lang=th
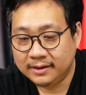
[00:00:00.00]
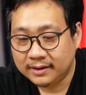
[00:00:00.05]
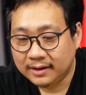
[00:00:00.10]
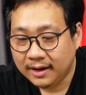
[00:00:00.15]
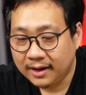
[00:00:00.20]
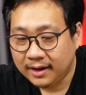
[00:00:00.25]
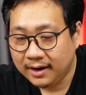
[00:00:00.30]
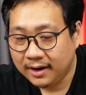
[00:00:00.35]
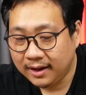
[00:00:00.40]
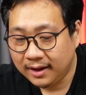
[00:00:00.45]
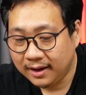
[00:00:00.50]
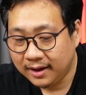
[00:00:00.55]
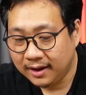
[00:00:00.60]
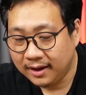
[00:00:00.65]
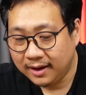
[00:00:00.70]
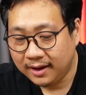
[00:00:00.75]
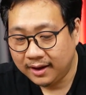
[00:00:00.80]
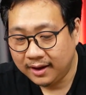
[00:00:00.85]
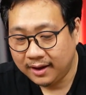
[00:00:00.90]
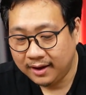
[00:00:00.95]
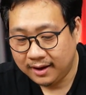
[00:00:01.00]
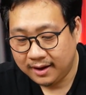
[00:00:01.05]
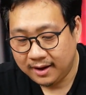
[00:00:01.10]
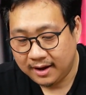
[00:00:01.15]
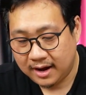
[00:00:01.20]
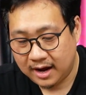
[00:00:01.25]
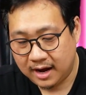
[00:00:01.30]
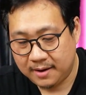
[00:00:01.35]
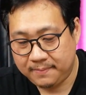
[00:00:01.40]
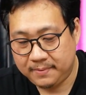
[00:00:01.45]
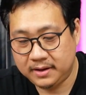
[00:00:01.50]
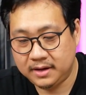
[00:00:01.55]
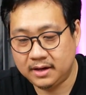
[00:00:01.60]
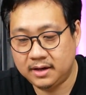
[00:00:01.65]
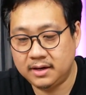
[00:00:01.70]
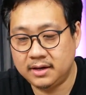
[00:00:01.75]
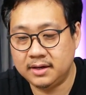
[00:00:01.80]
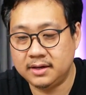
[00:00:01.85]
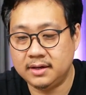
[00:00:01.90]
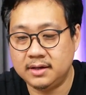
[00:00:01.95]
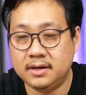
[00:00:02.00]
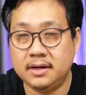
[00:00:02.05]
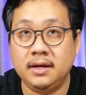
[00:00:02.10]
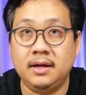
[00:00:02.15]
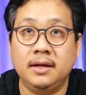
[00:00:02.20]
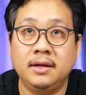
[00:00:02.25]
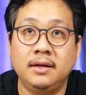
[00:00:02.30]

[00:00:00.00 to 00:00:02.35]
แน่ๆหายไปเยอะเลย